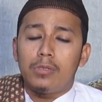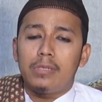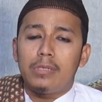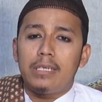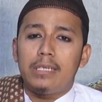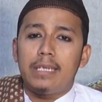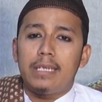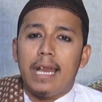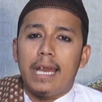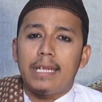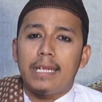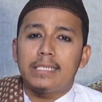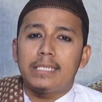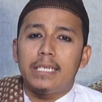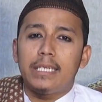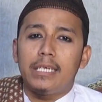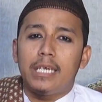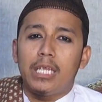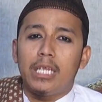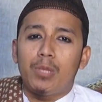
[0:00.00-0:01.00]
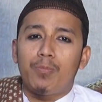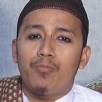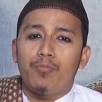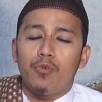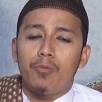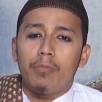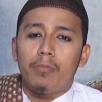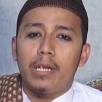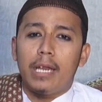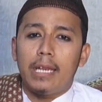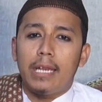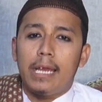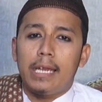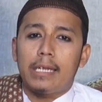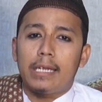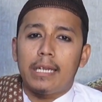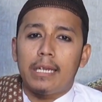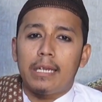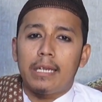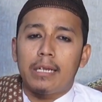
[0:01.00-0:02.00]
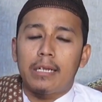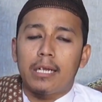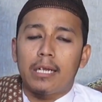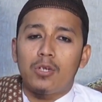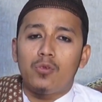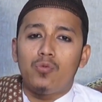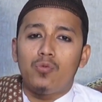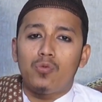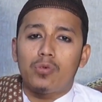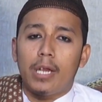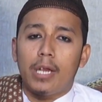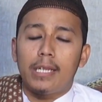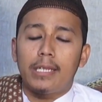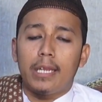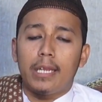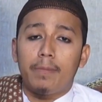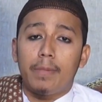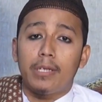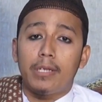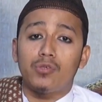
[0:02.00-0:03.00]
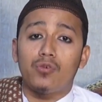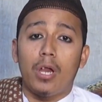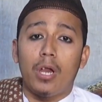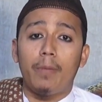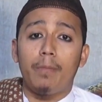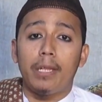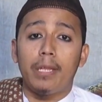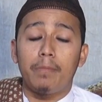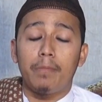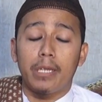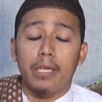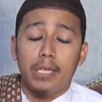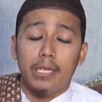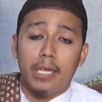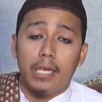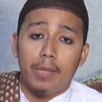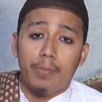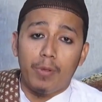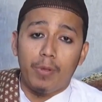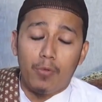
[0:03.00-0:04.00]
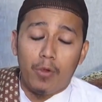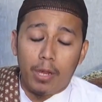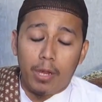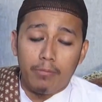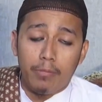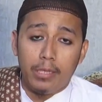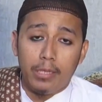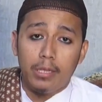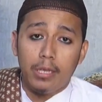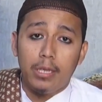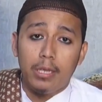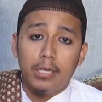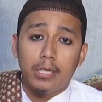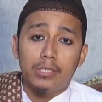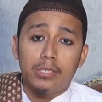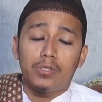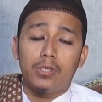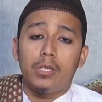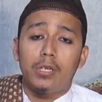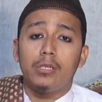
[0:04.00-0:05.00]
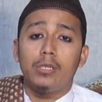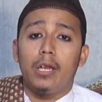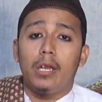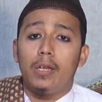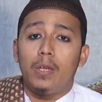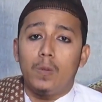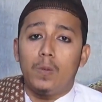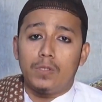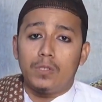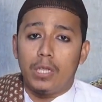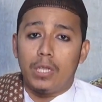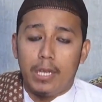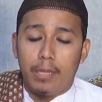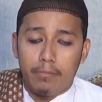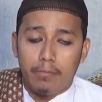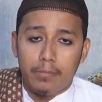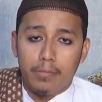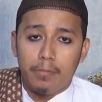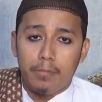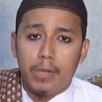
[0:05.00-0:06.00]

tidak ada sedikit pun mengalahkan kedudukan daripada sahabat baginda Nabi Muhammad sallallahu alaihi wasallam.